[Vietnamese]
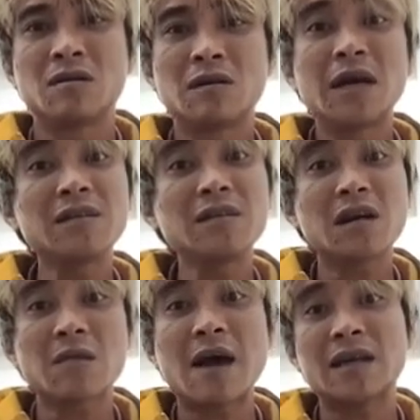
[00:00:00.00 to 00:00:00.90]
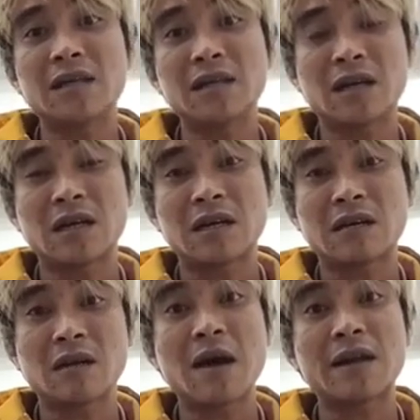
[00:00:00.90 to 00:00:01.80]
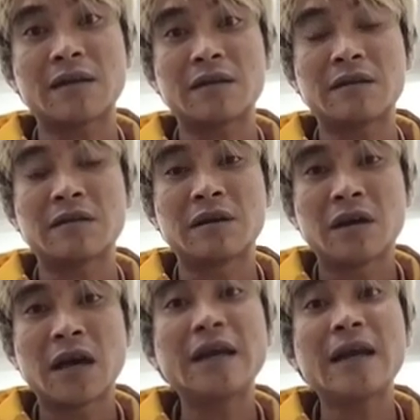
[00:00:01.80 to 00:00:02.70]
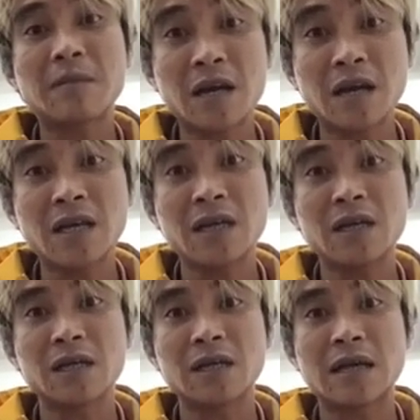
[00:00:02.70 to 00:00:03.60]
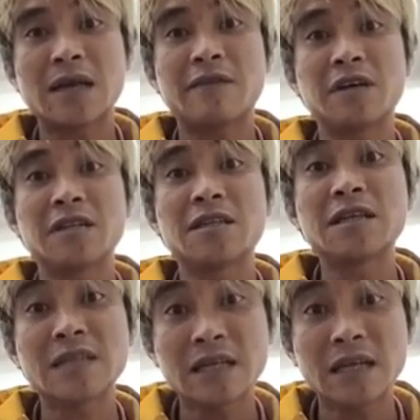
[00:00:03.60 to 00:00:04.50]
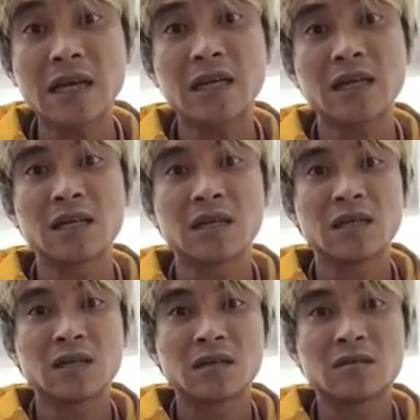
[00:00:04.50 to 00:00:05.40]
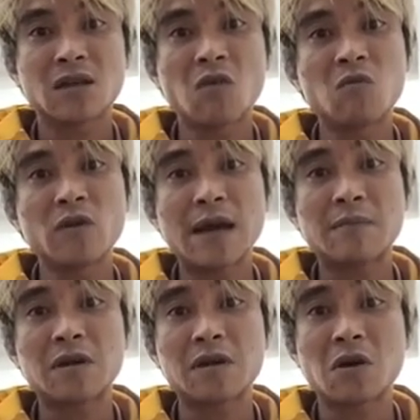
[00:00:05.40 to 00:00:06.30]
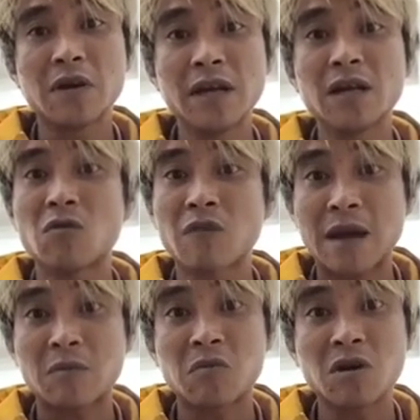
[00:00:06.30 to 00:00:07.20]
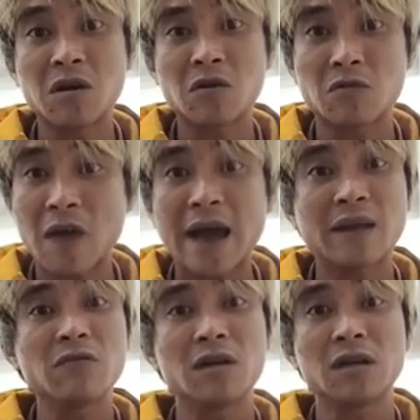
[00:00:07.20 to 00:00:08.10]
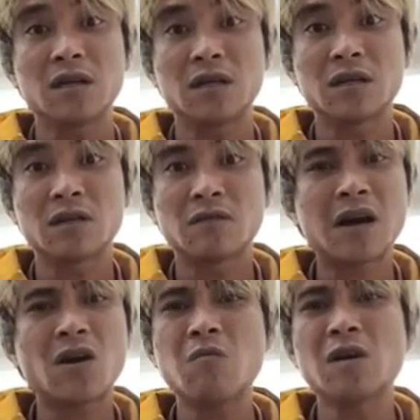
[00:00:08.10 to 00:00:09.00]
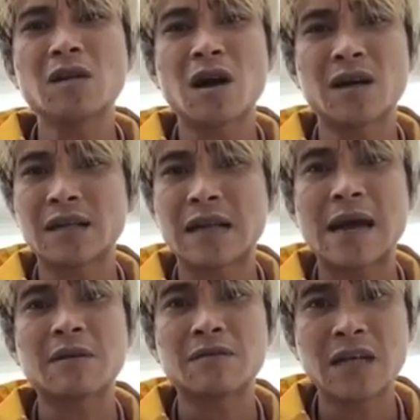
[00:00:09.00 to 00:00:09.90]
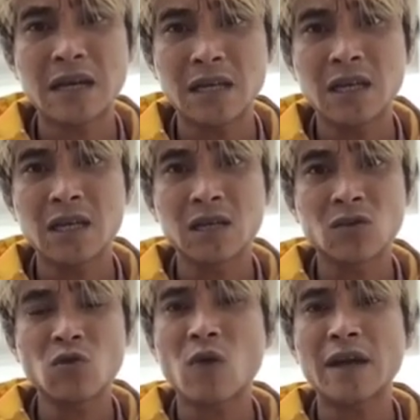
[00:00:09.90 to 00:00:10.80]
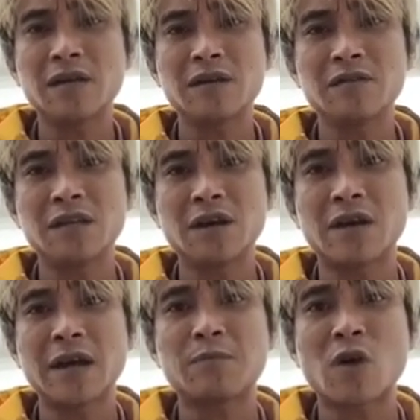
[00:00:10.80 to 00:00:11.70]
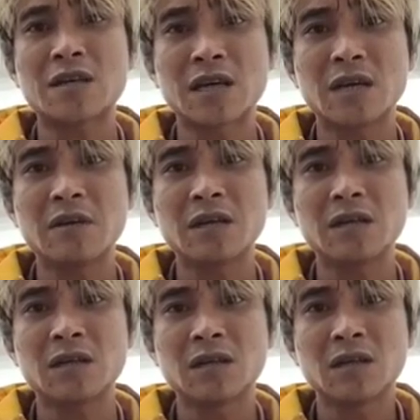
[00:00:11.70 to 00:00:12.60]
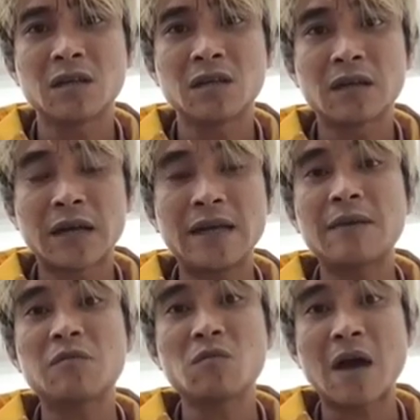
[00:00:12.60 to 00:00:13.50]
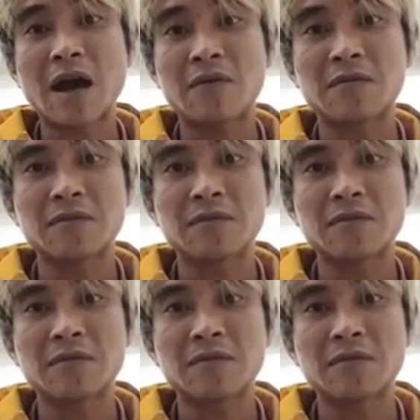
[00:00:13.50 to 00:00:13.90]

đấy tức là các bạn ấy là, là các bạn anh em đấy là nhà vườn chân chính đấy trồng mỗi năm bằng đầu nghìn đầu vạn mộc hương đầu vạn luôn ấy. và không bao giờ người ta làm cái vấn đề ấy tôi quay những cái video ghép hoa giấy với anh em cũng bảo